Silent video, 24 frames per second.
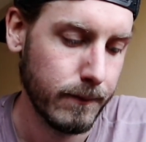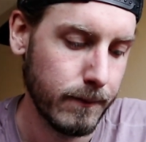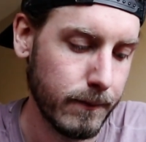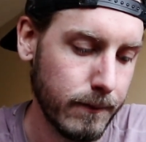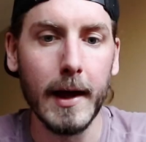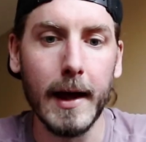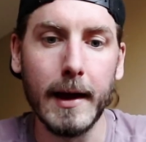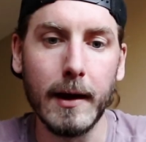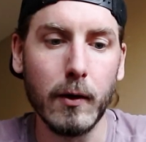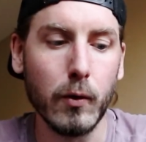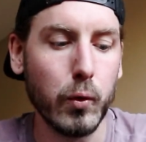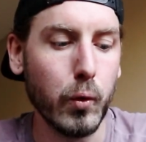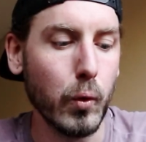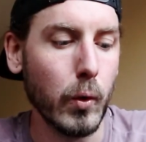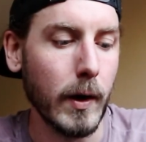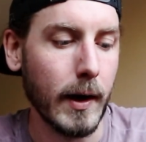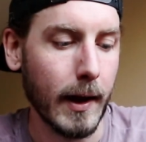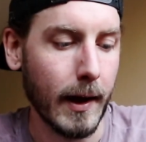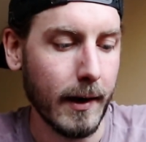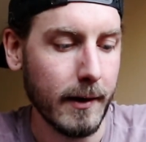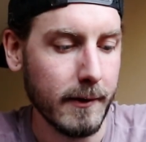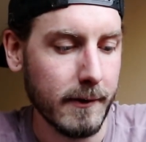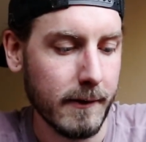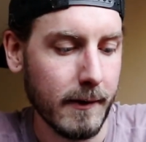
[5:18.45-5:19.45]
Okay,
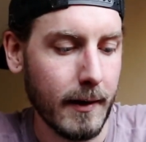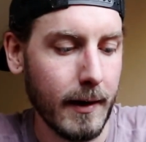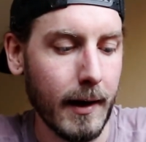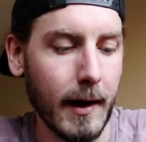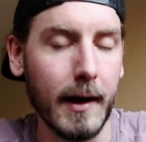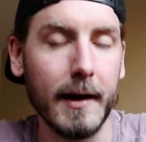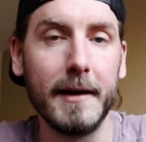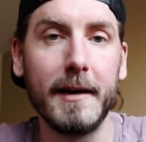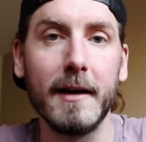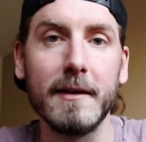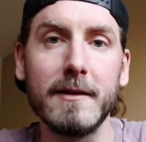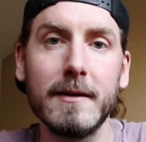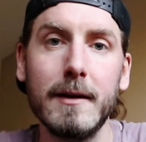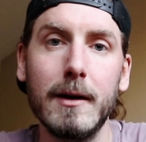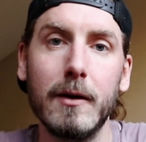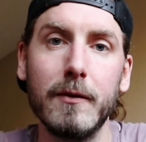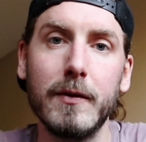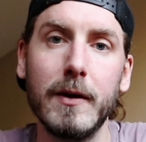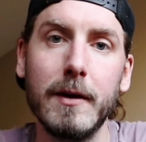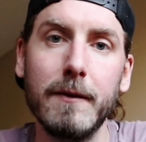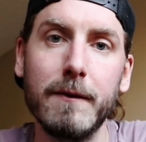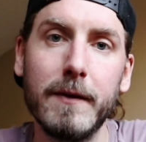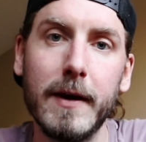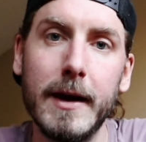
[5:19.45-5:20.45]
cool, alles klar. Das
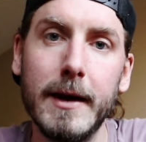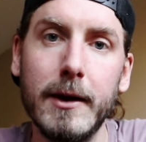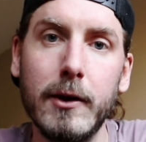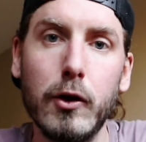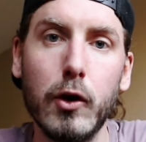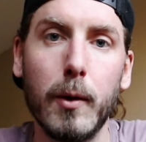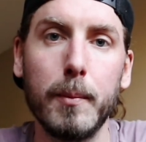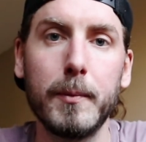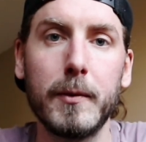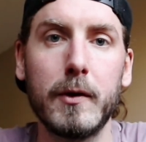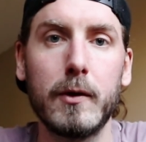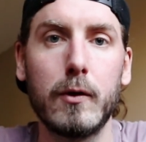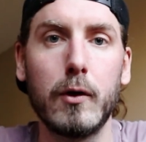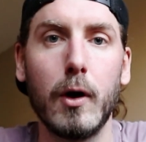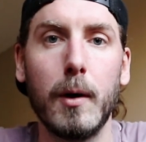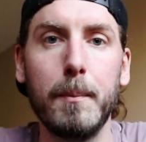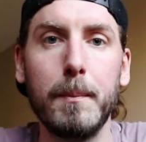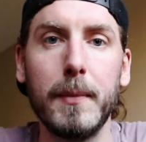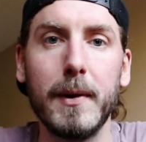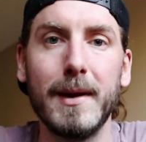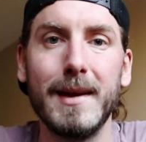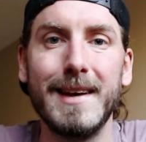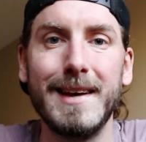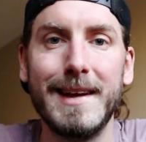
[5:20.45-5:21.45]
sind auf jeden Fall die
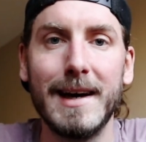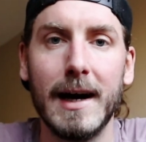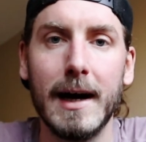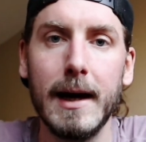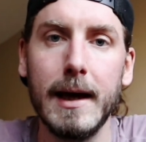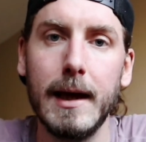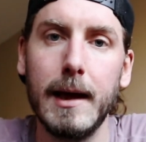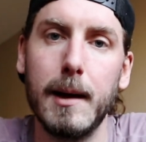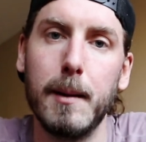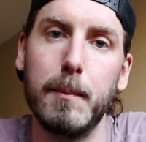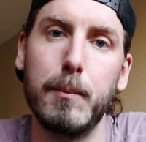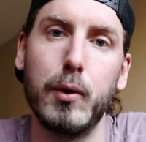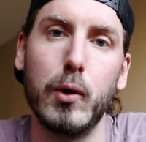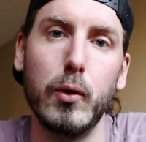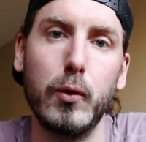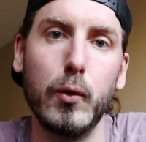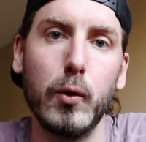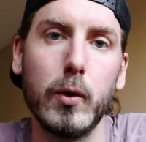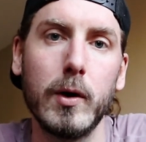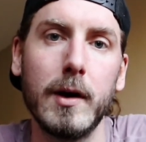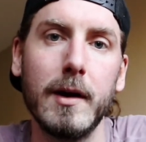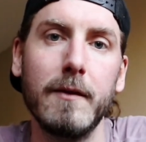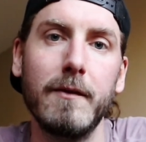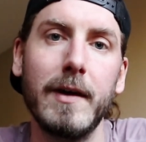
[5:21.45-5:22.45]
Top 3
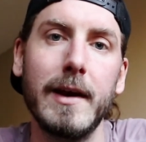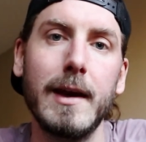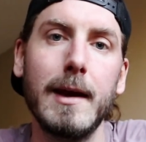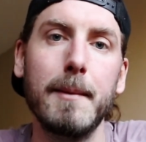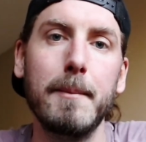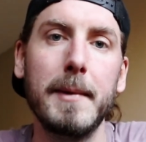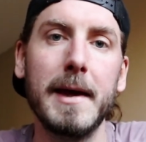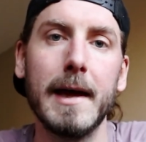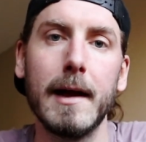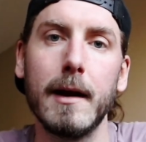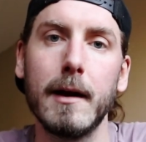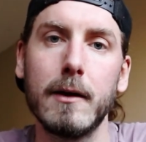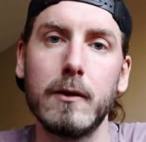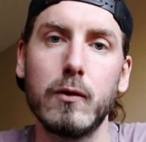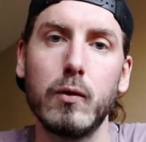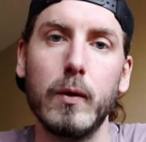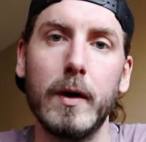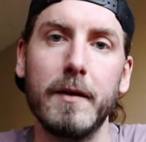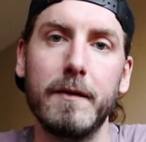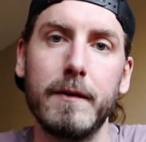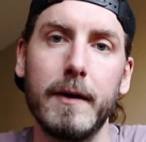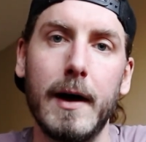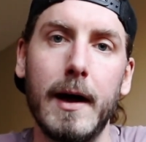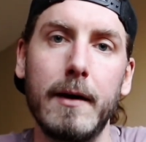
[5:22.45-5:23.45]
Produkte. Wenn ihr mehr
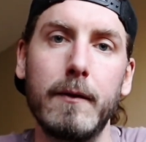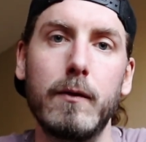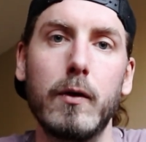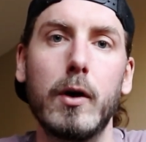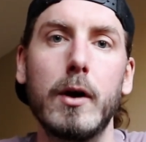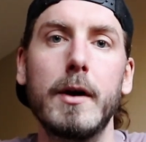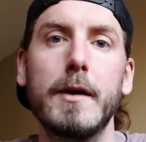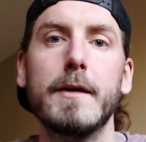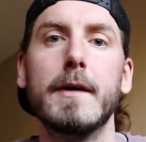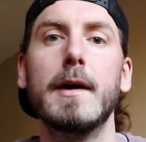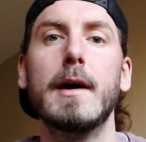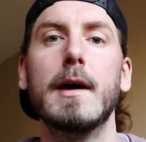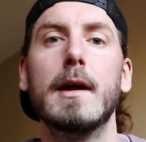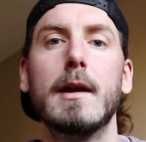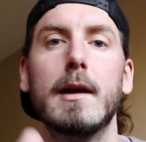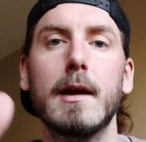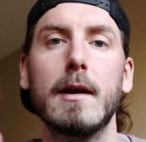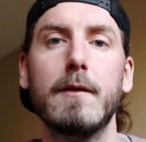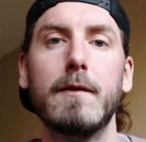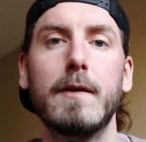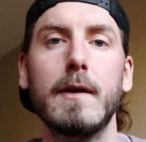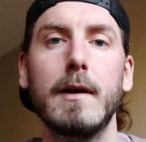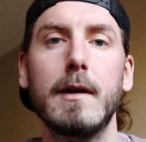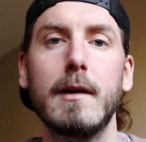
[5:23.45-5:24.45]
dazu erfahren wollt,
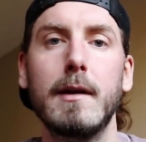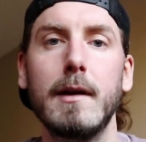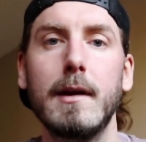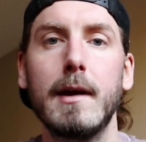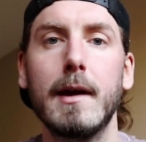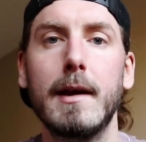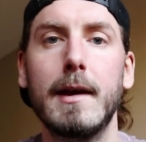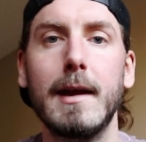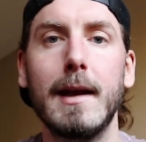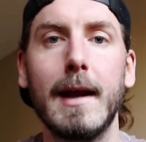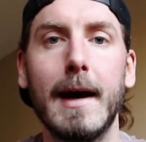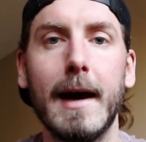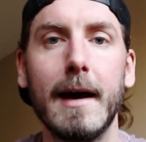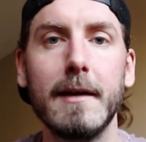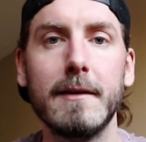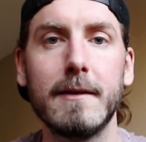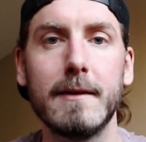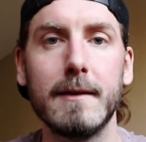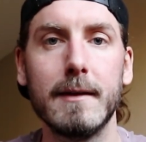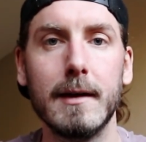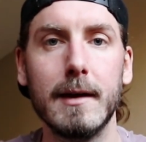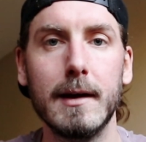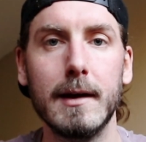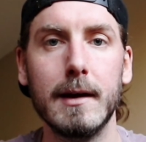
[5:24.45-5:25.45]
dann findet ihr den
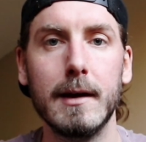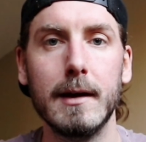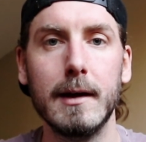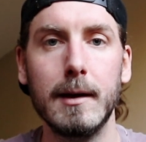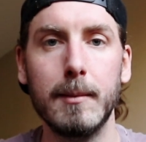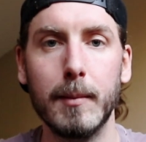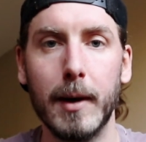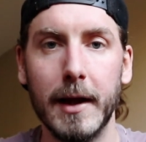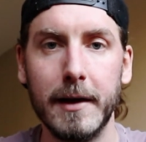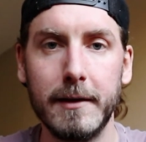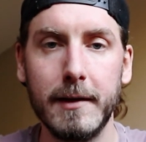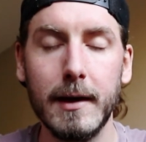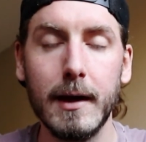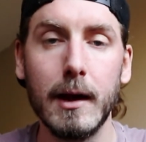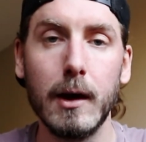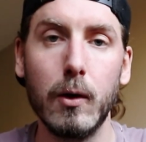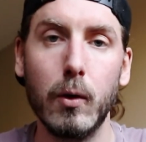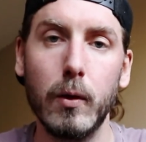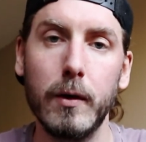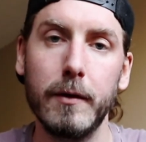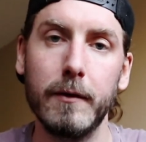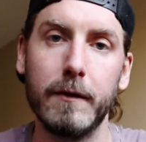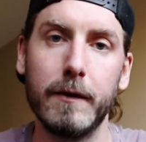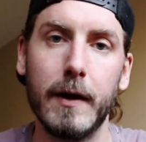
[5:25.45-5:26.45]
Rest äh, im
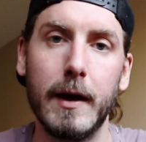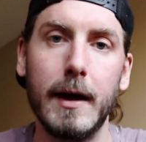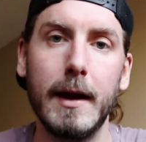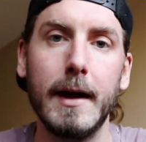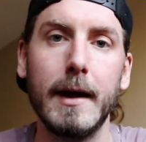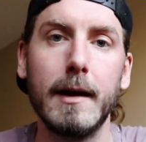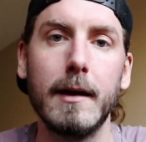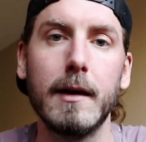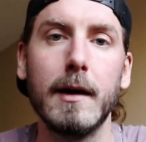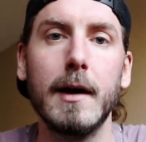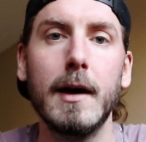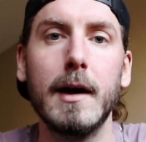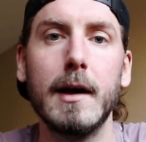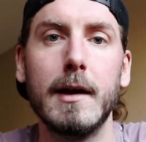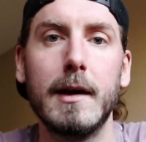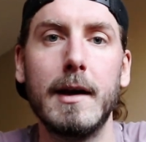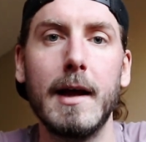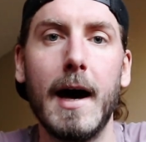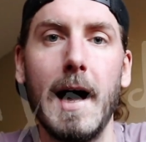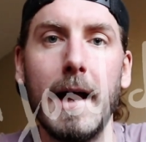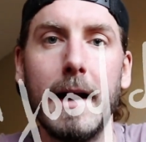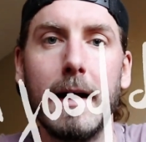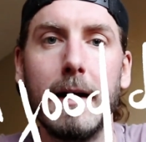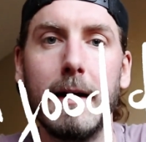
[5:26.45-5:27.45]
Artikel unten verlinkt.
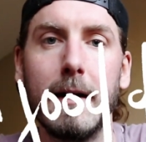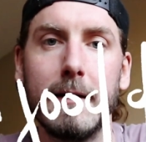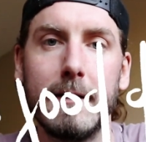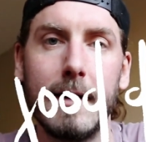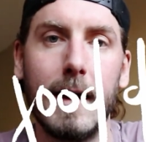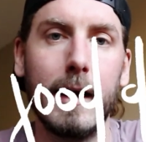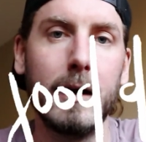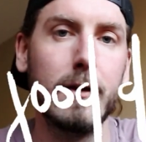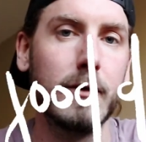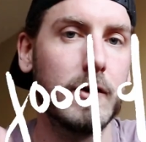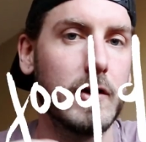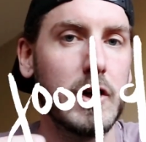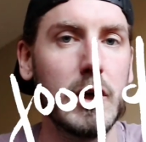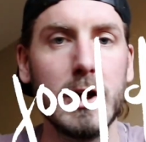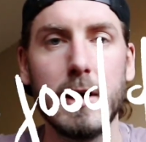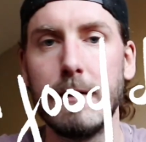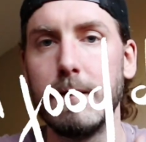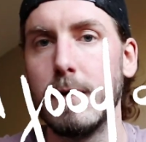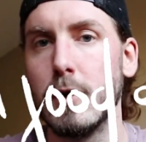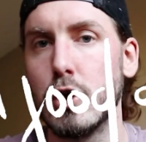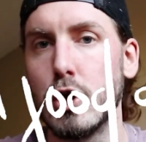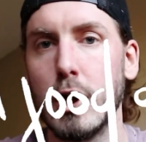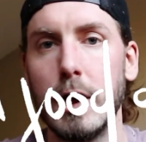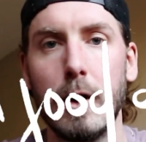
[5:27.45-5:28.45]
Da dann das alles
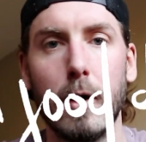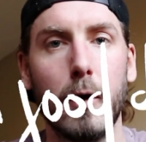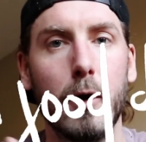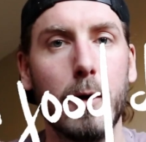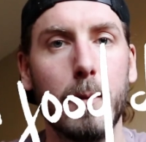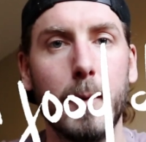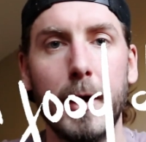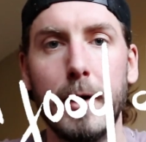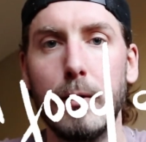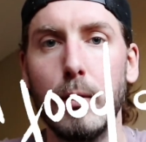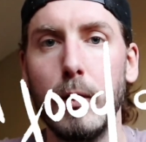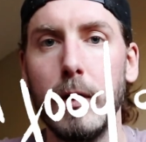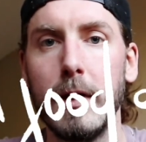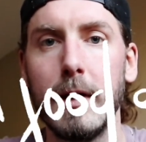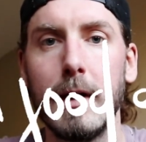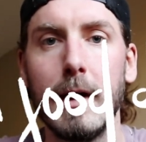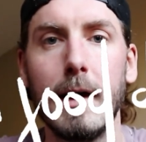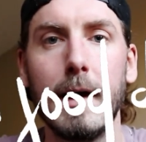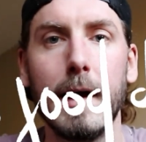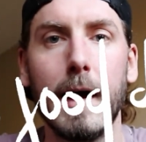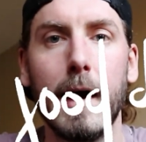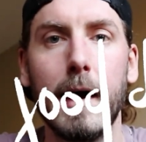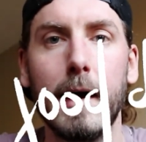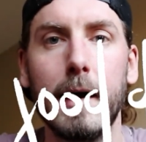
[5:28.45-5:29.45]
Schritt für Schritt auch nochmal
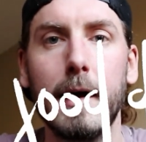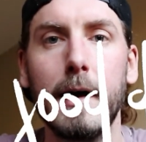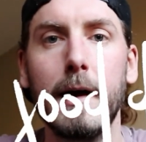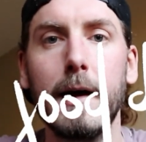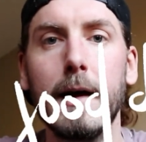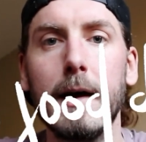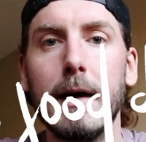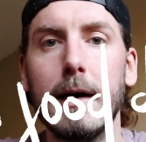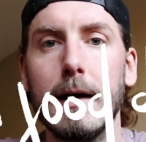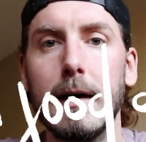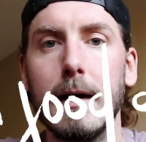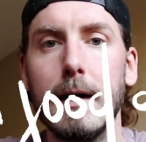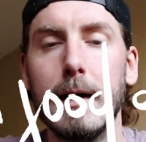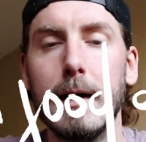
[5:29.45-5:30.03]
durchgegangen.